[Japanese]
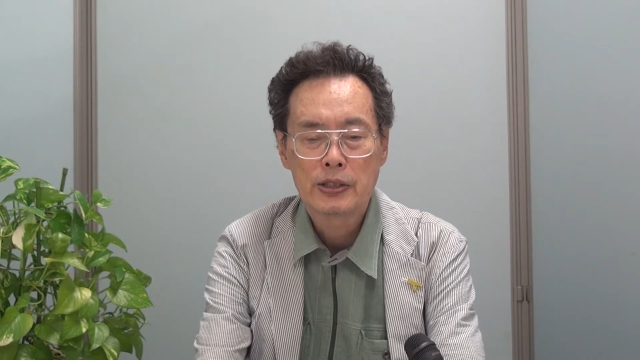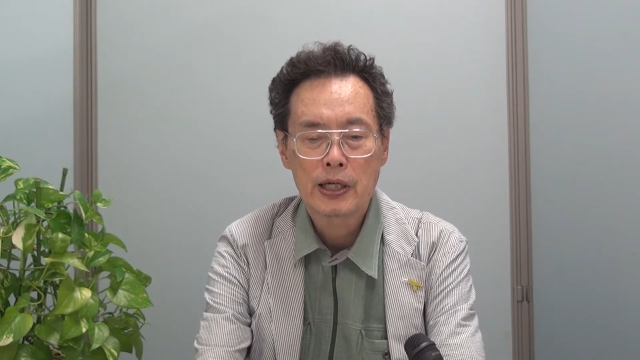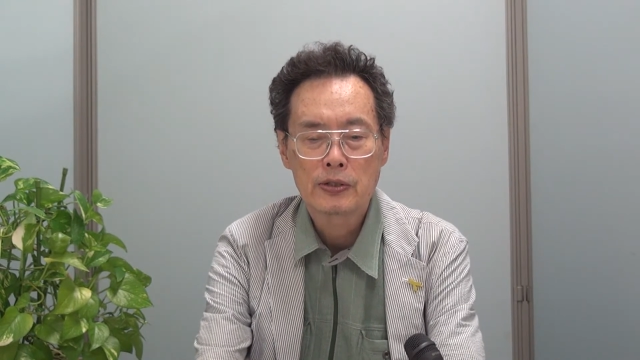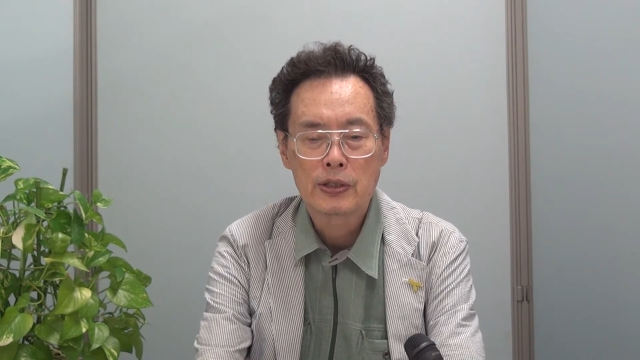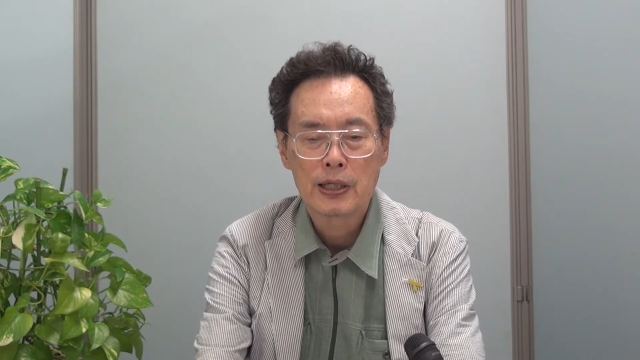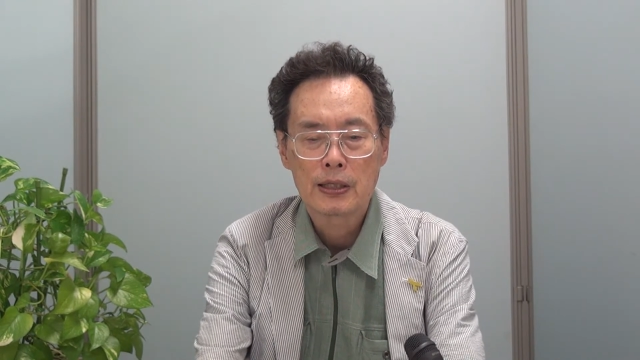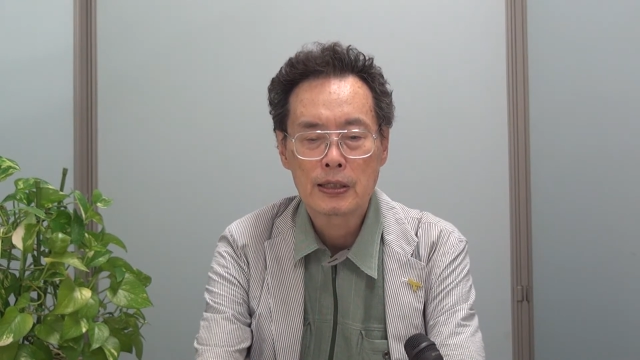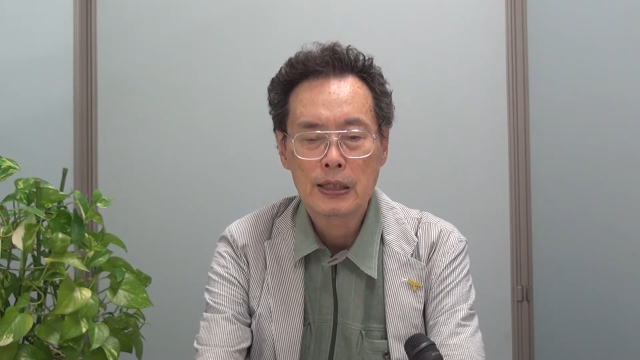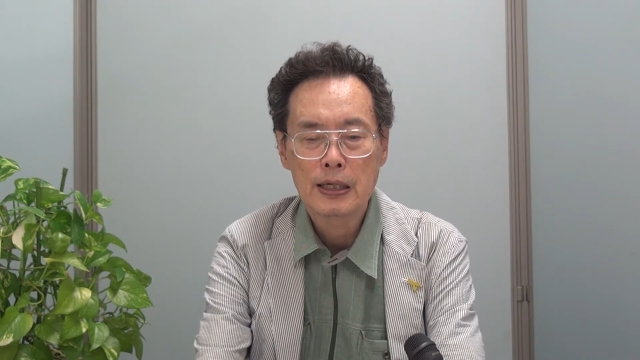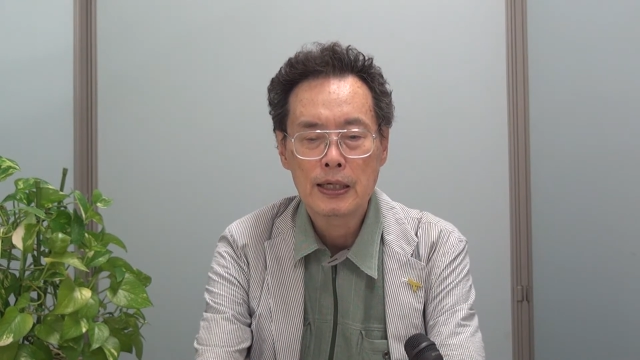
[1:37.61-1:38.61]
1月になっ
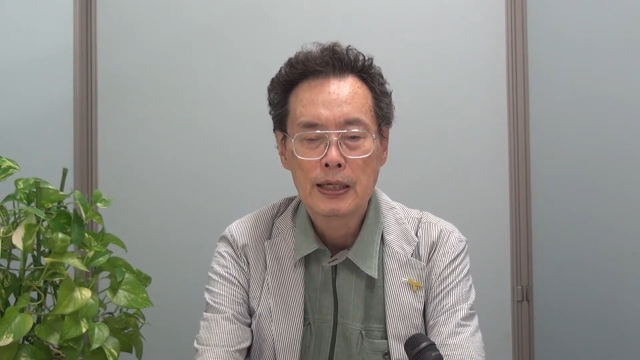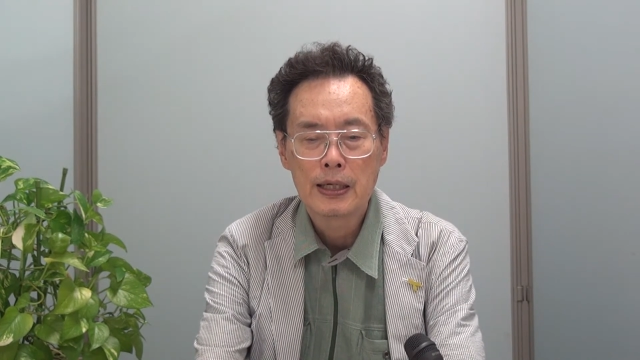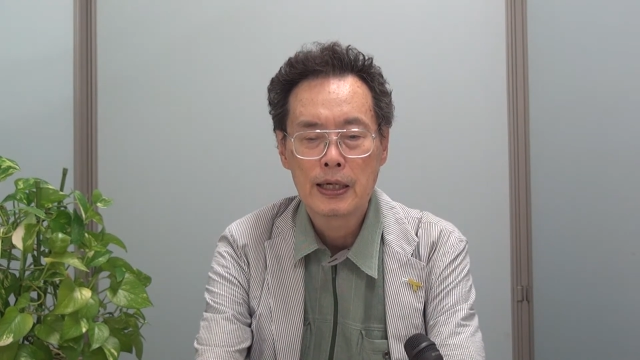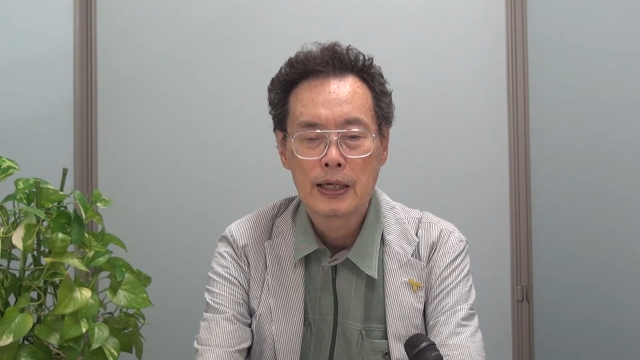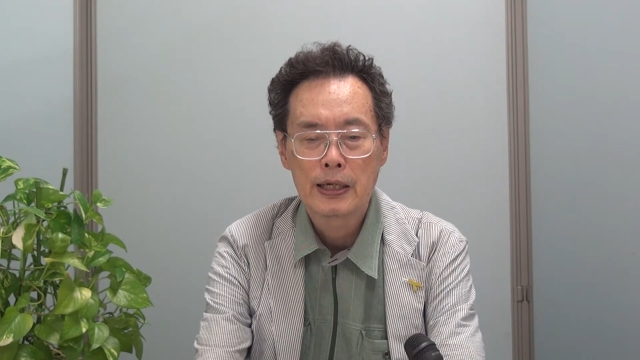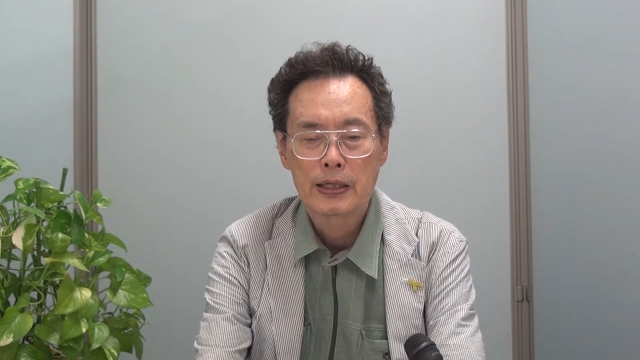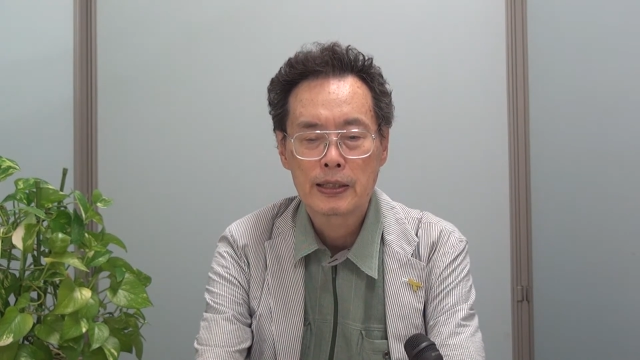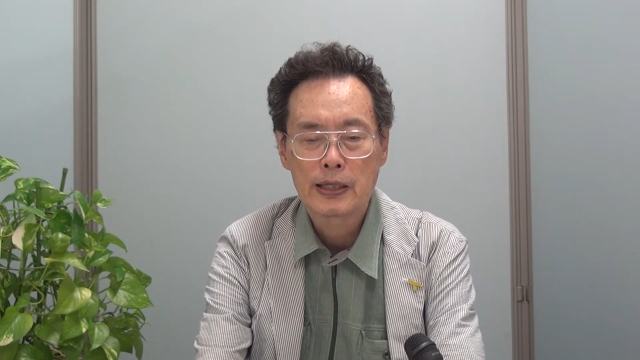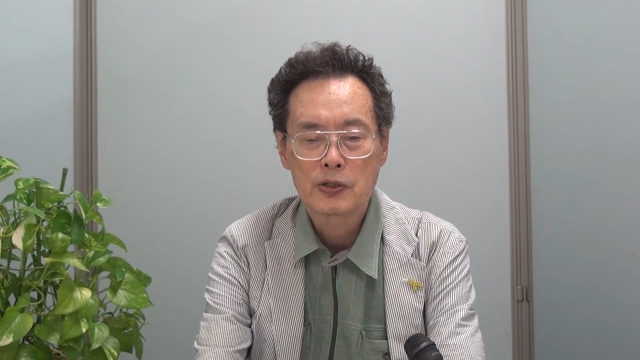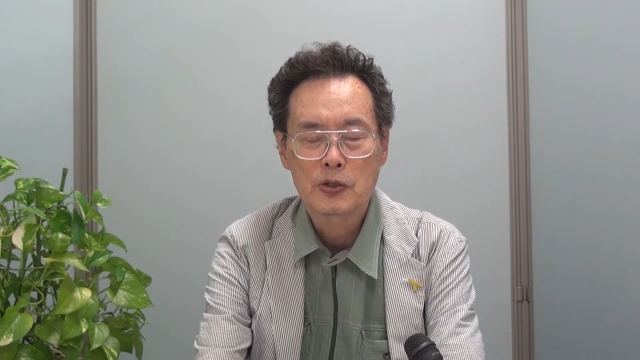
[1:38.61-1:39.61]
て、えー、
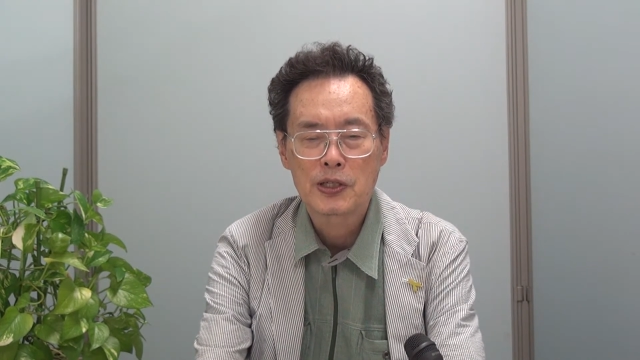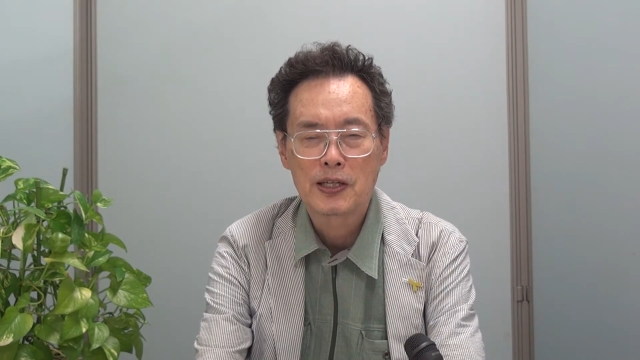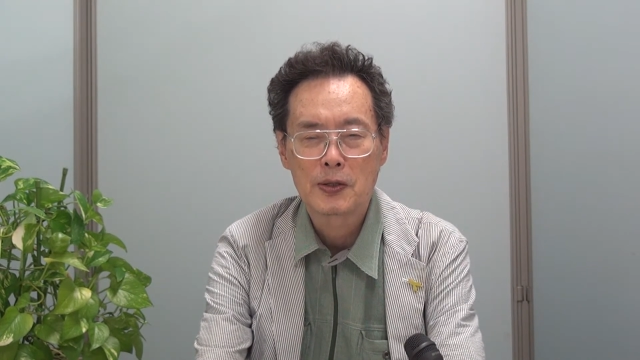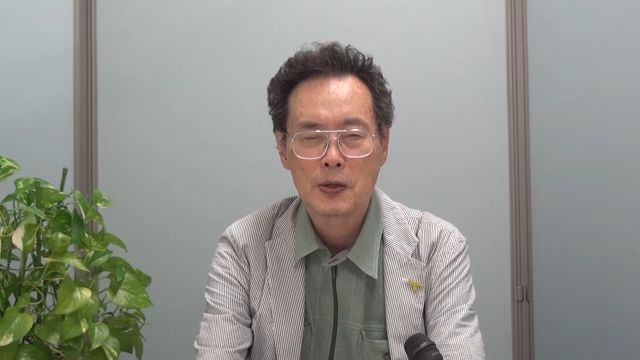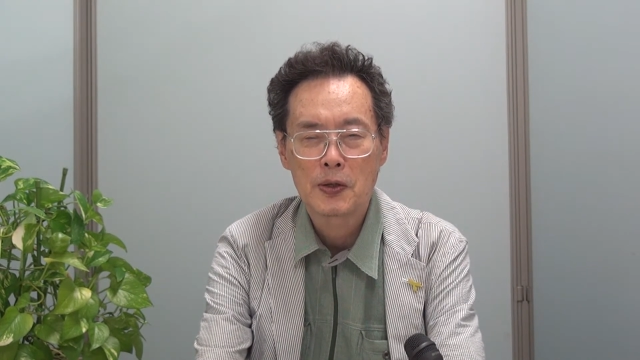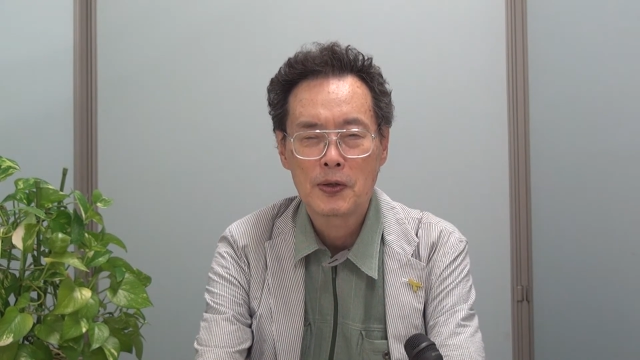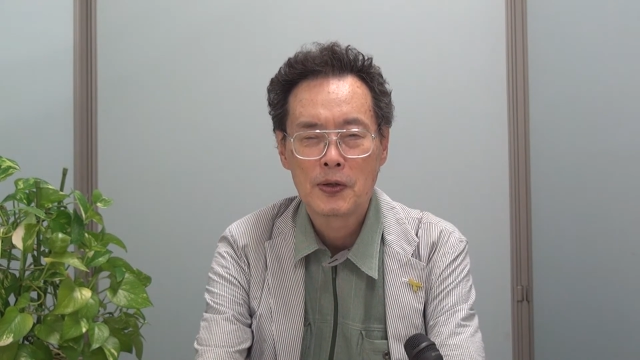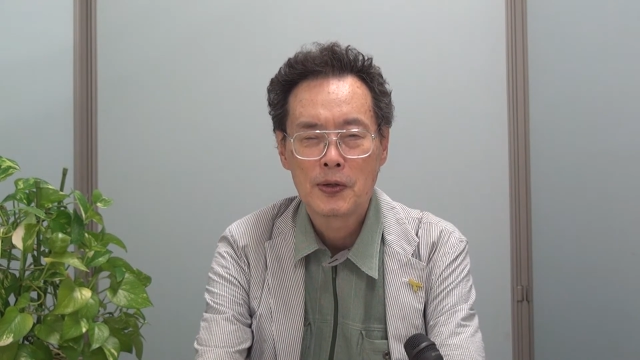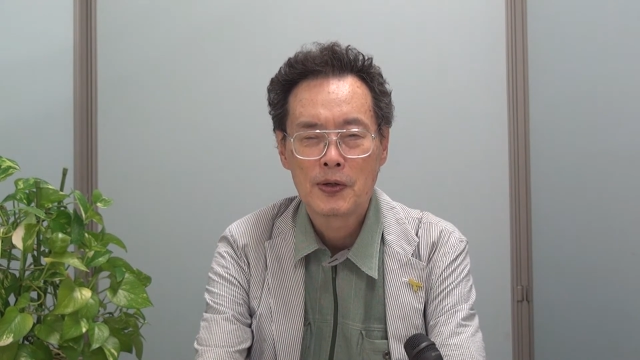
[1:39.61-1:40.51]
北朝鮮の